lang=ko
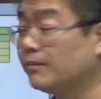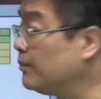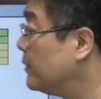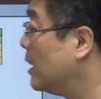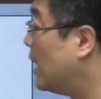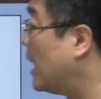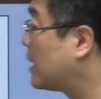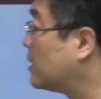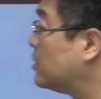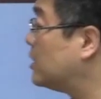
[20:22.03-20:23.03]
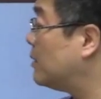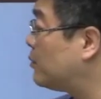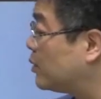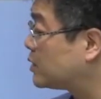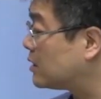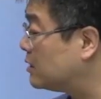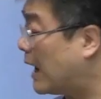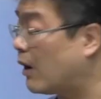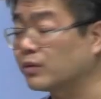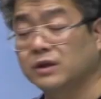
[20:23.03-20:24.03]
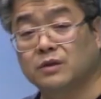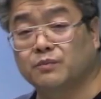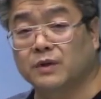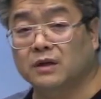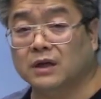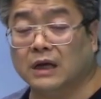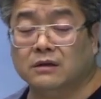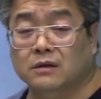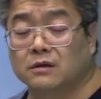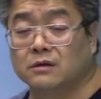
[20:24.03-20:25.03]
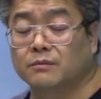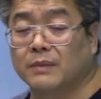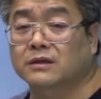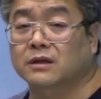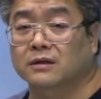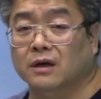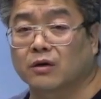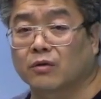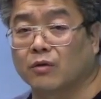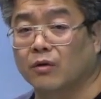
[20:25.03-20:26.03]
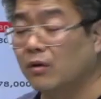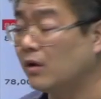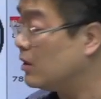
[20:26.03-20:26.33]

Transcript: 응? 아까 전에 보신 그 아홉 시 이십 분에 차, 그 매직 계산기였고,